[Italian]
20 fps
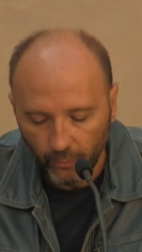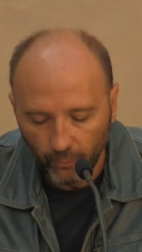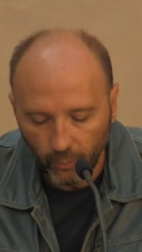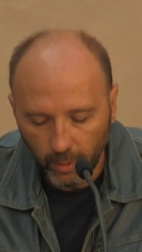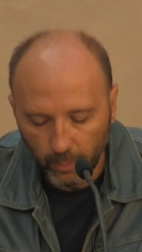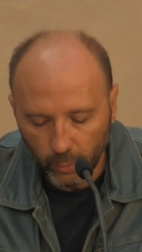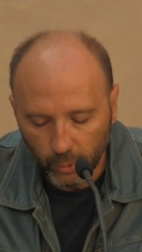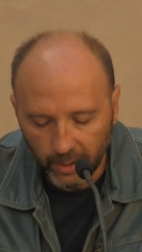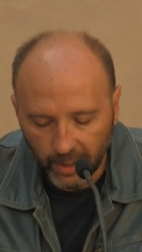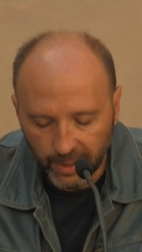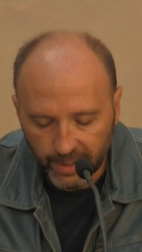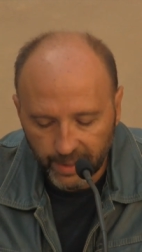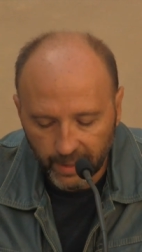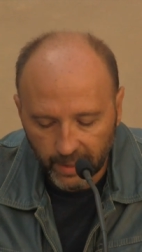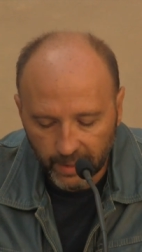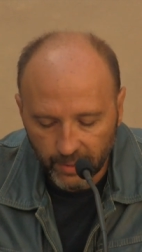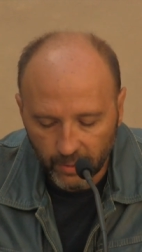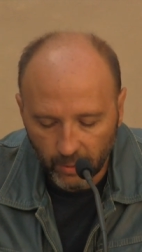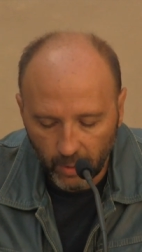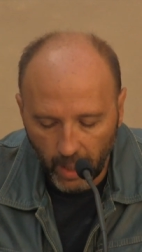Vuol buttarsi
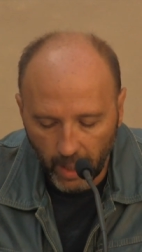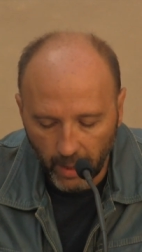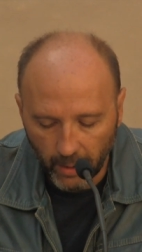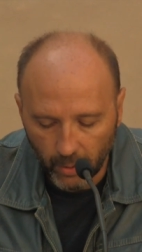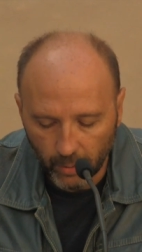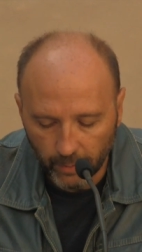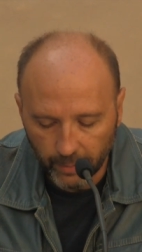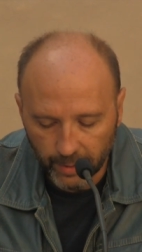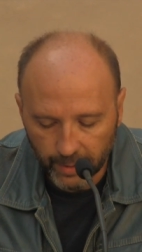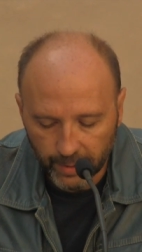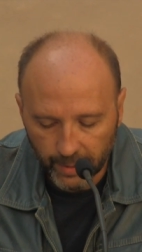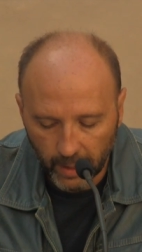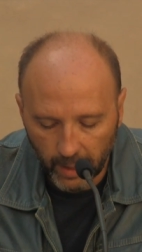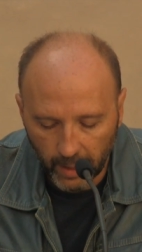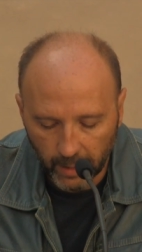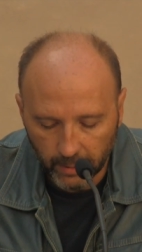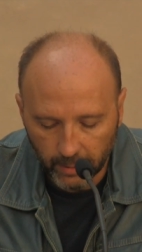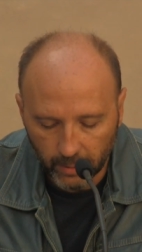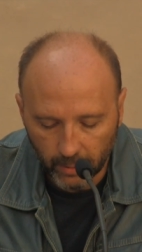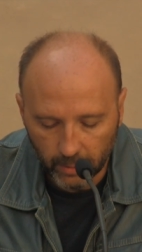dal solarium, disse
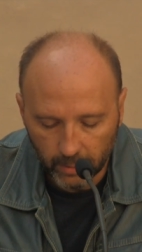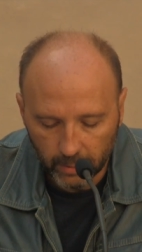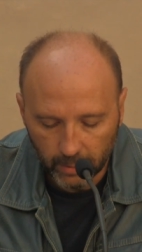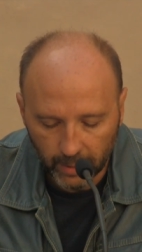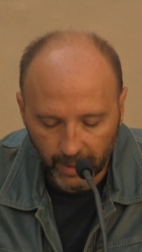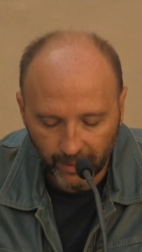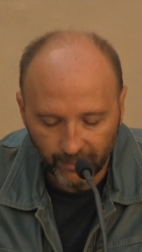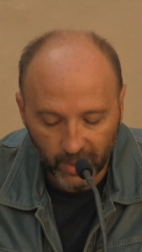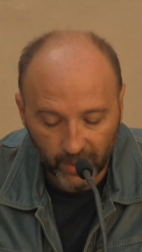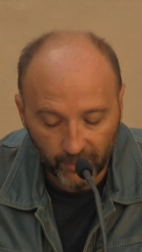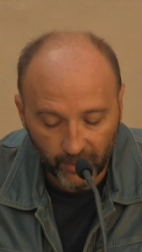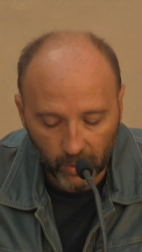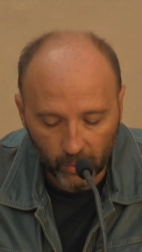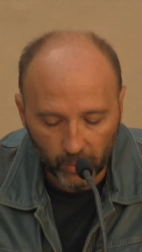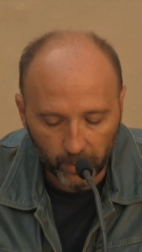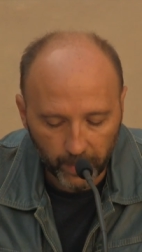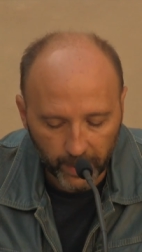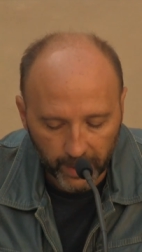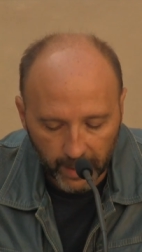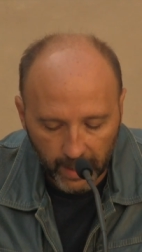l'altro, che vedeva
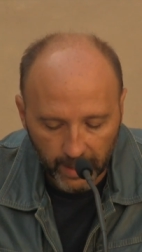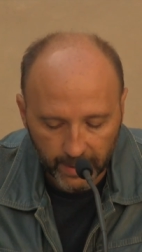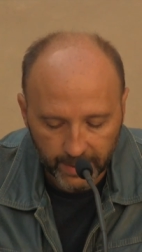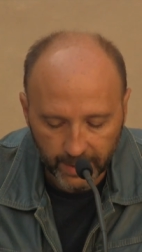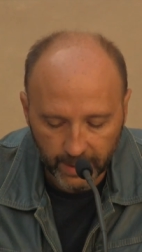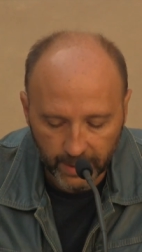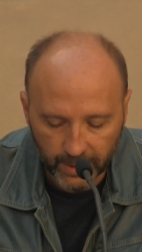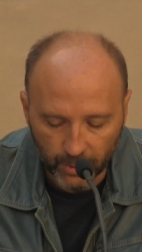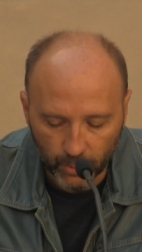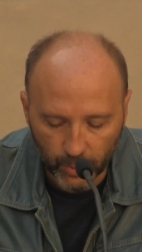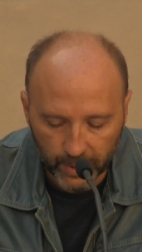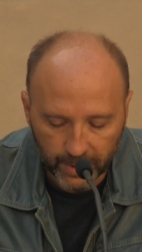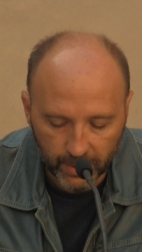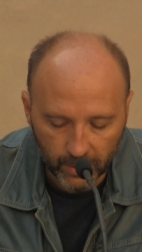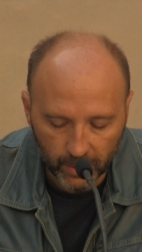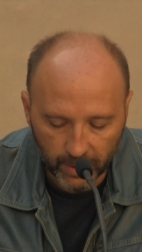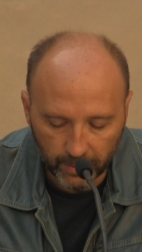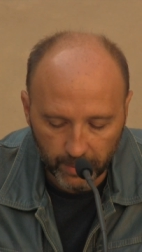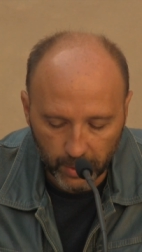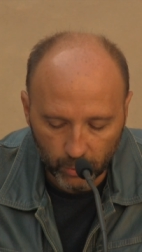complicarsi la
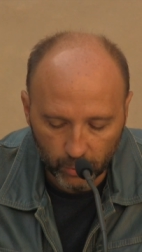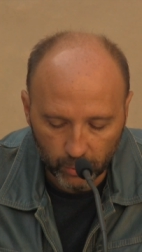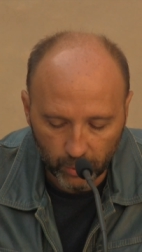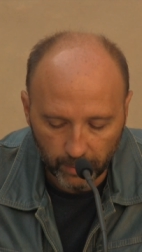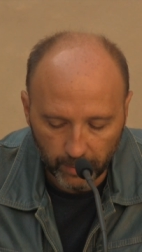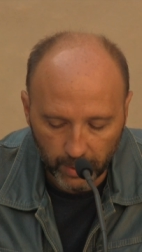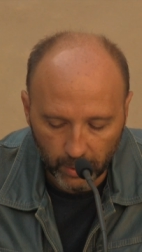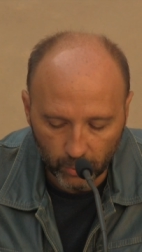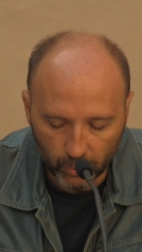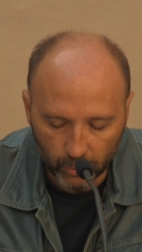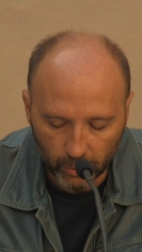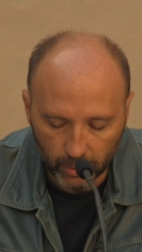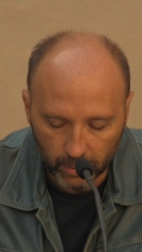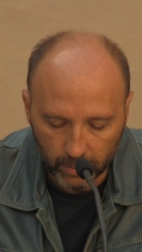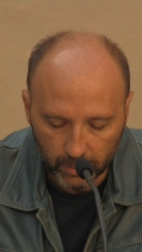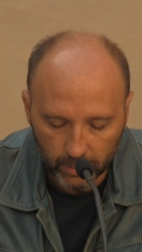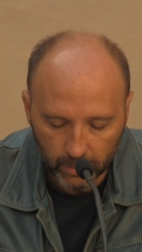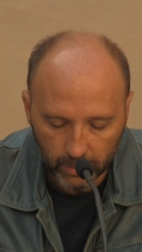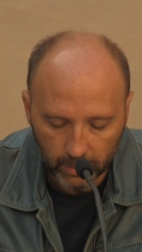situazione di minuto in minuto.